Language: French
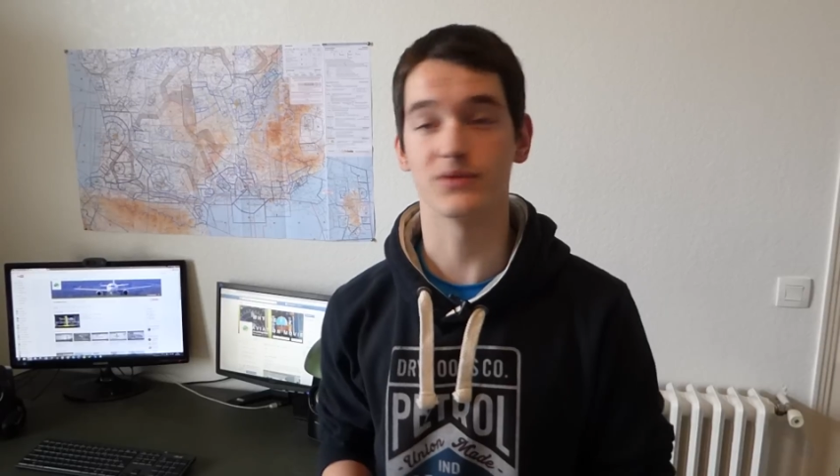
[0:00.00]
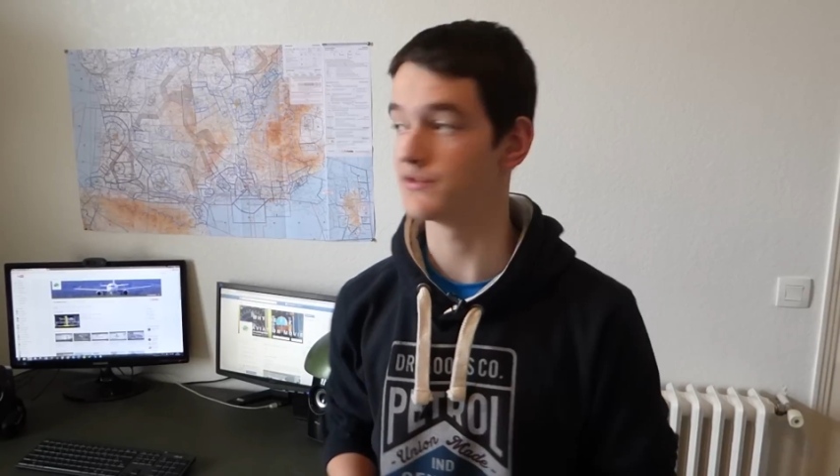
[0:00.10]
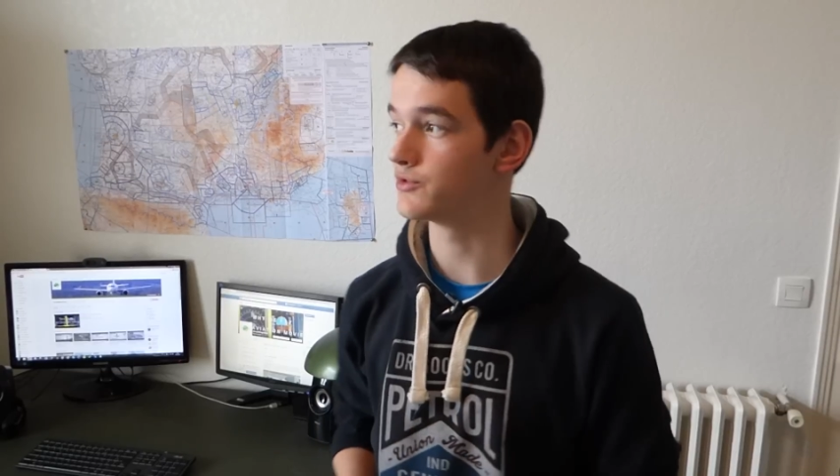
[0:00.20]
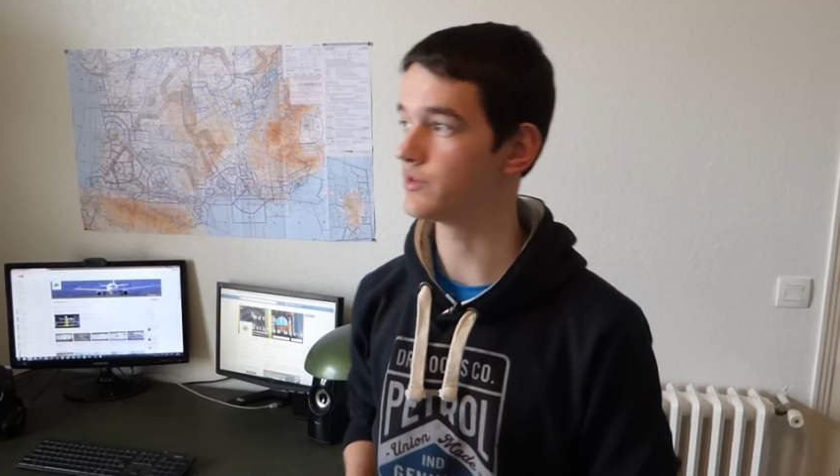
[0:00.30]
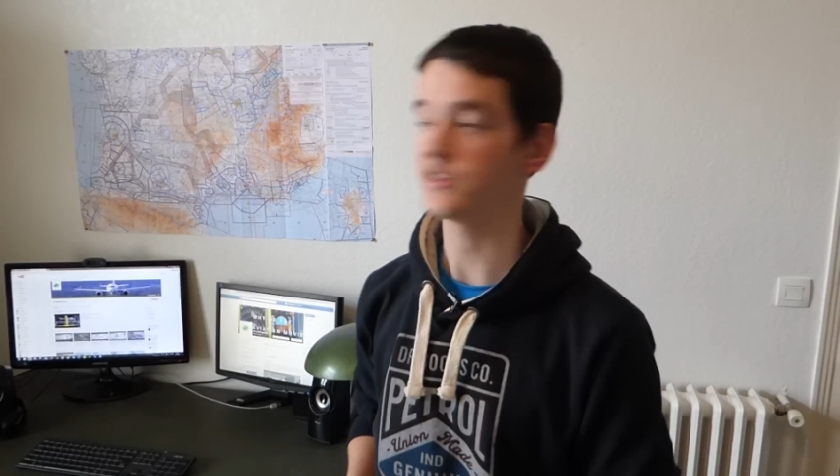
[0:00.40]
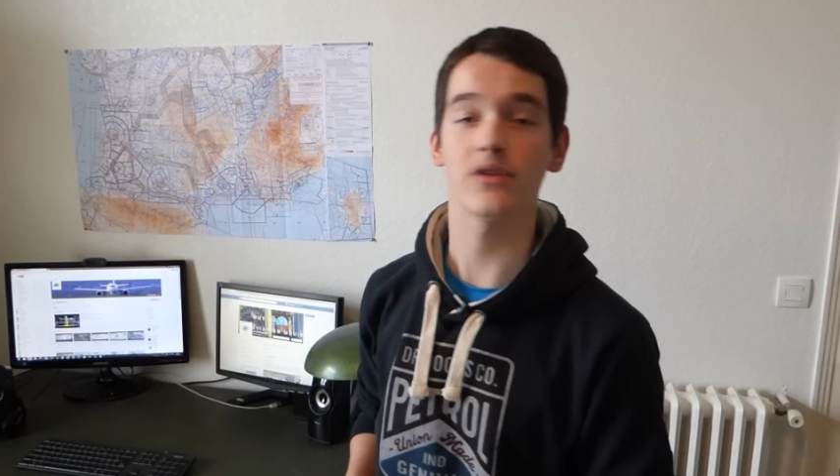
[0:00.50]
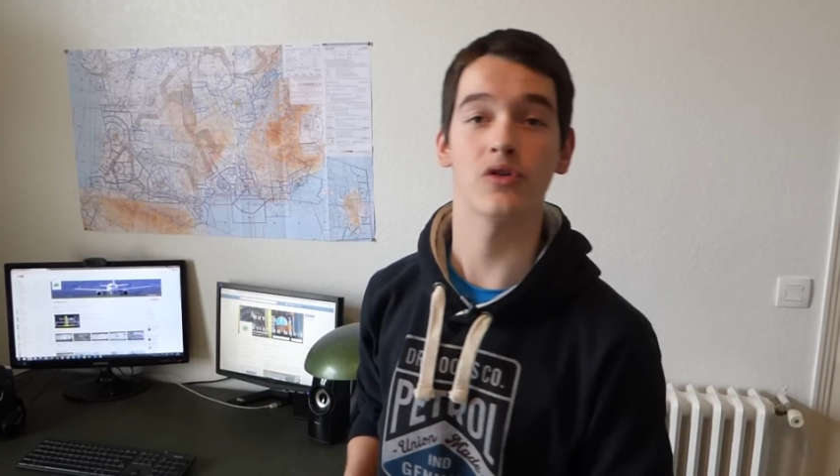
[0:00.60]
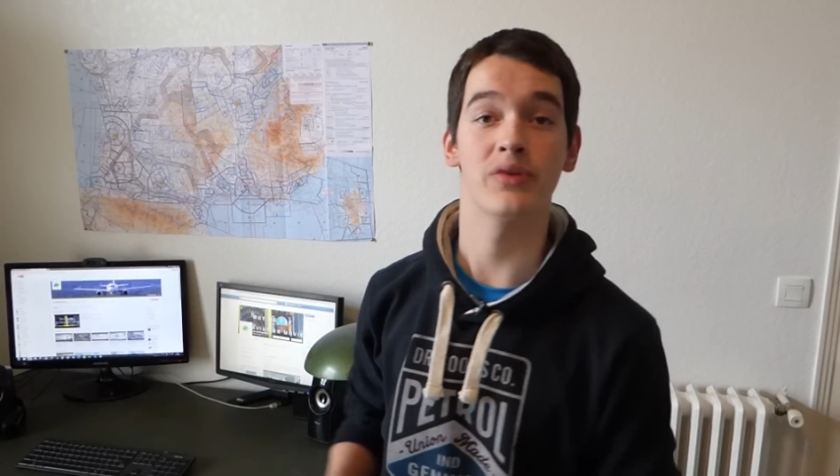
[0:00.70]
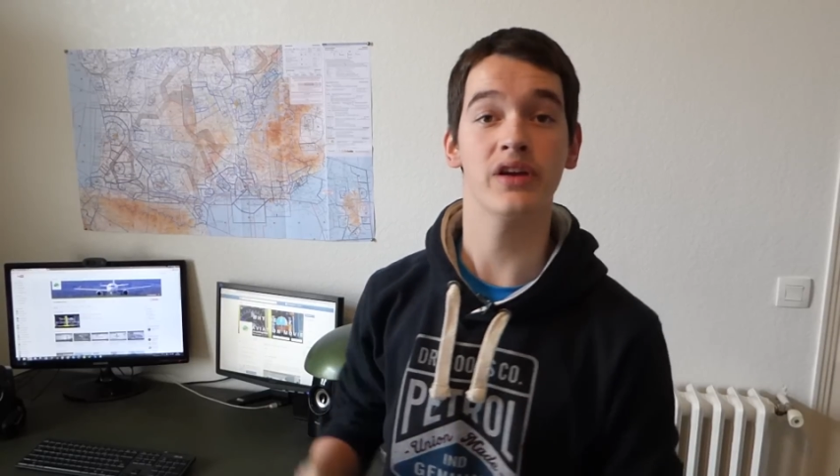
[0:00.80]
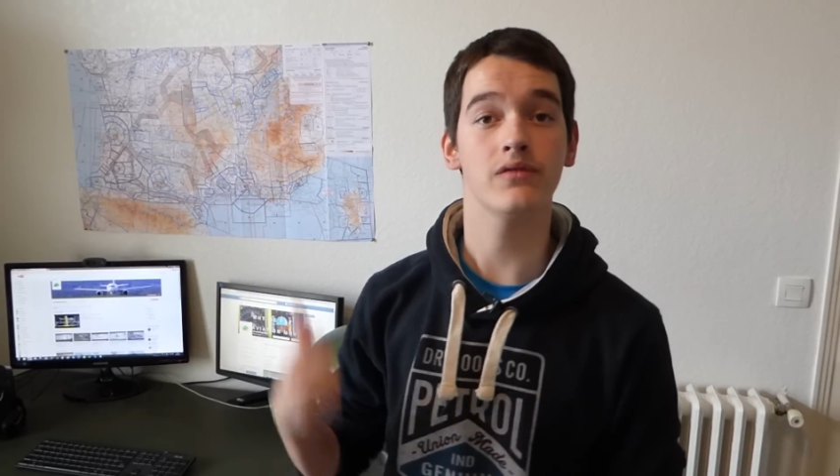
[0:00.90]
Si vous souhaitez voir
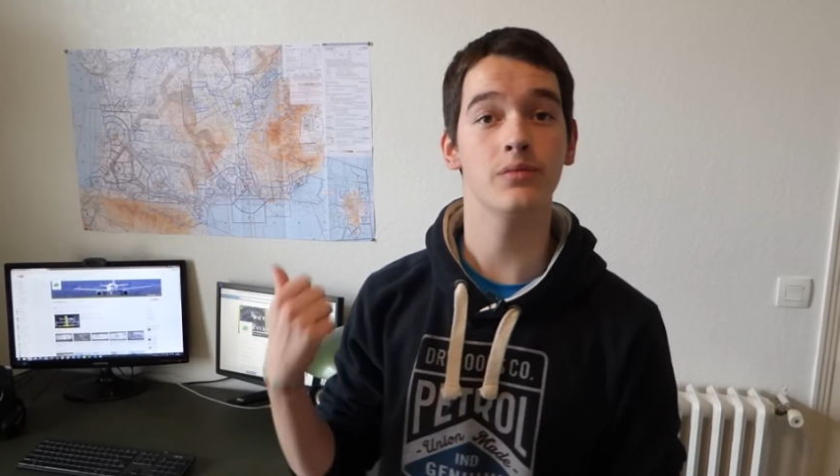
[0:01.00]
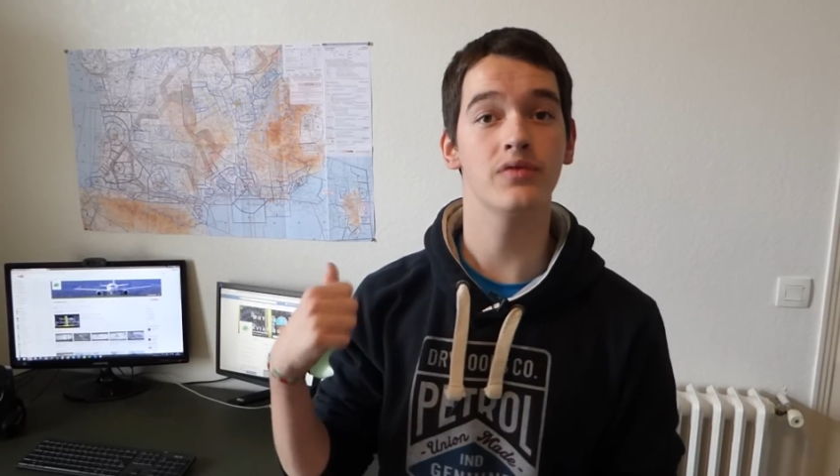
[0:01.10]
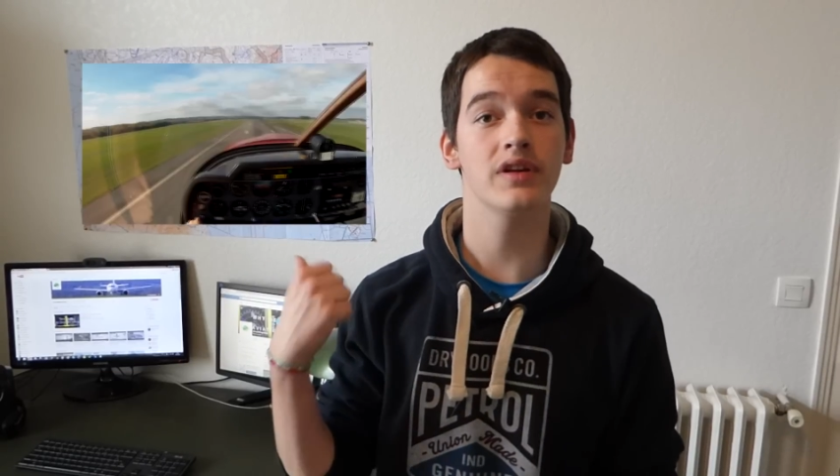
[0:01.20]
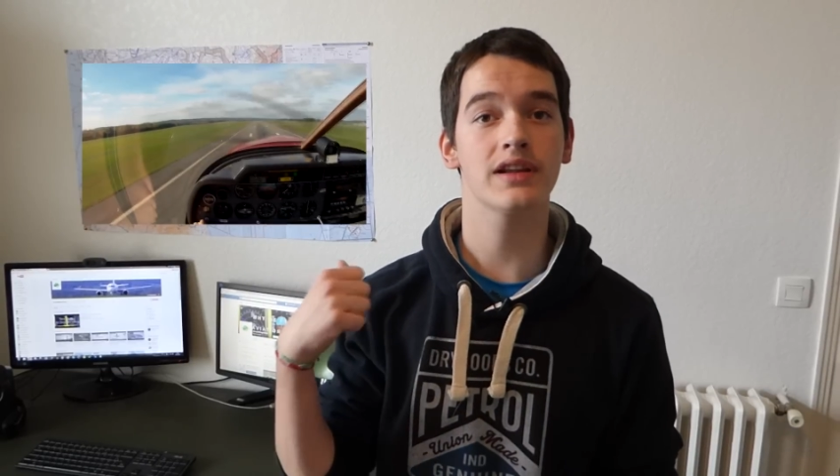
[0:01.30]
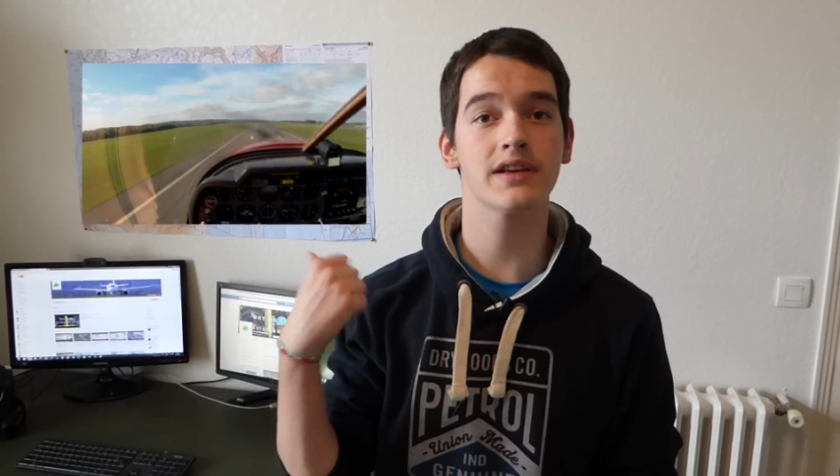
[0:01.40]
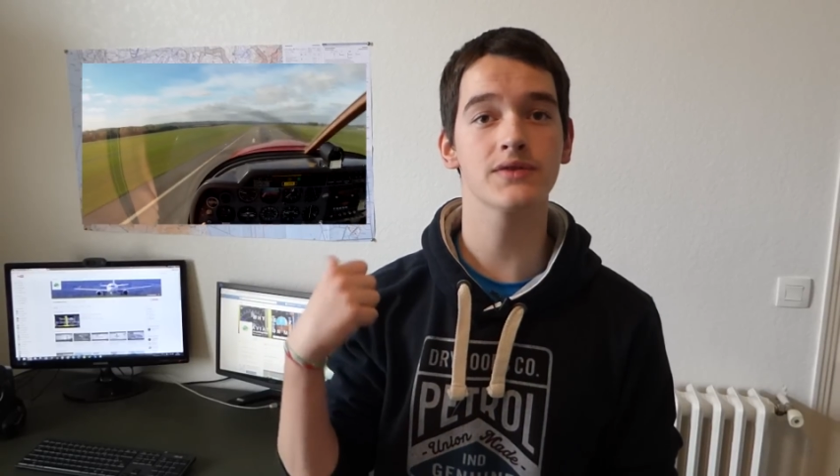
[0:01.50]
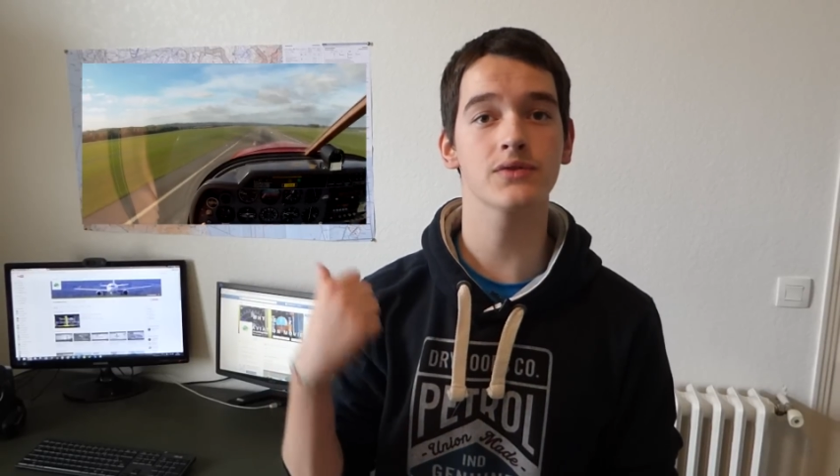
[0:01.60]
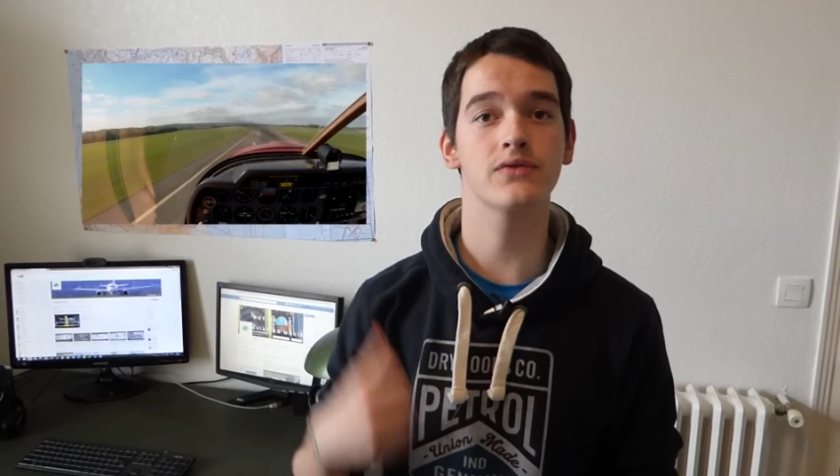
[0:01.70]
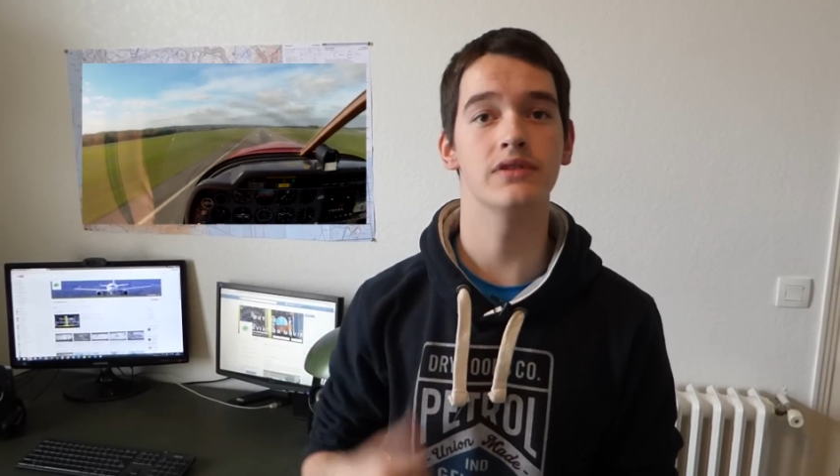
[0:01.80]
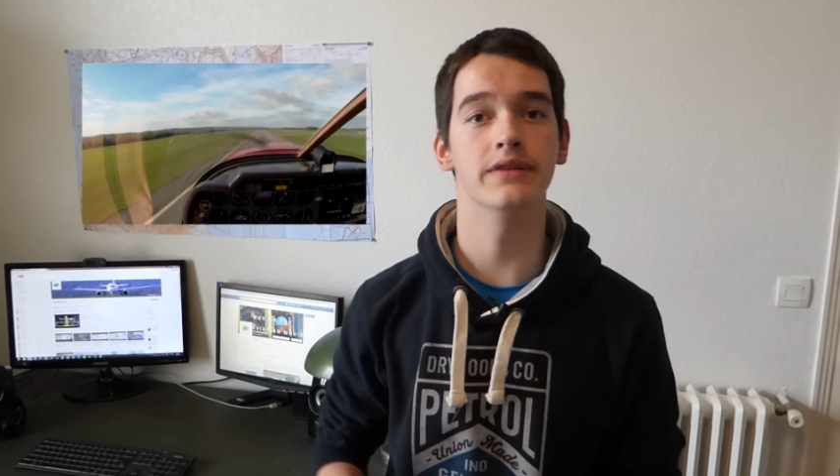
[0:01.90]
le mien, vous pouvez cliquer
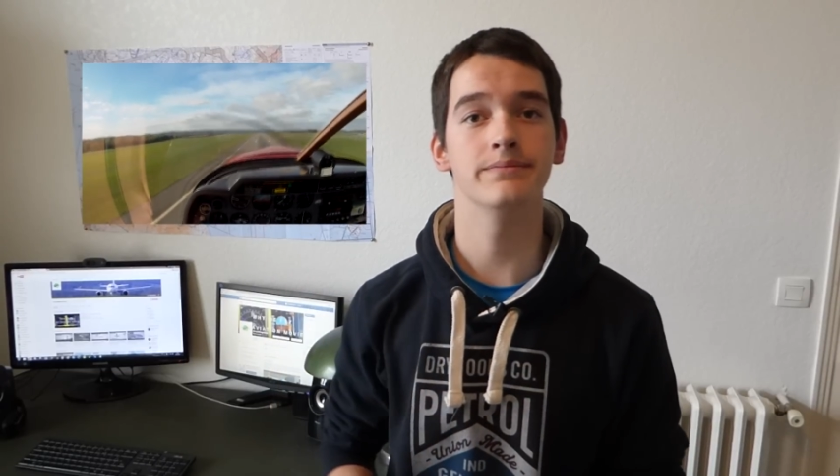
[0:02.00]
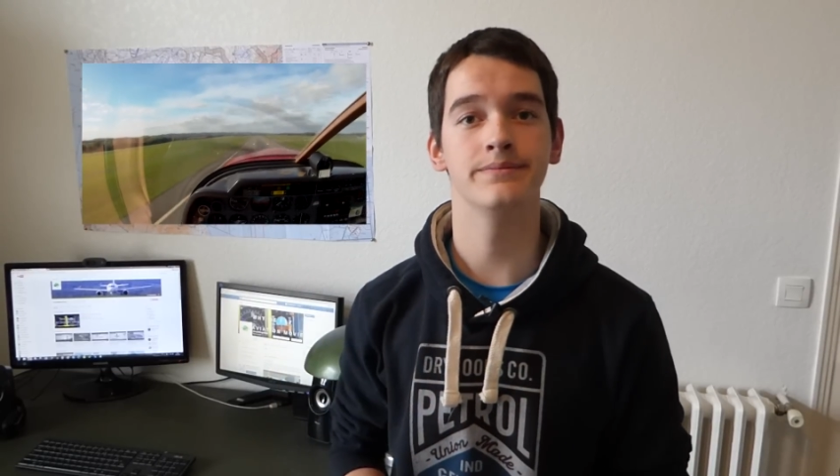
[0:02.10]
sur ce lien.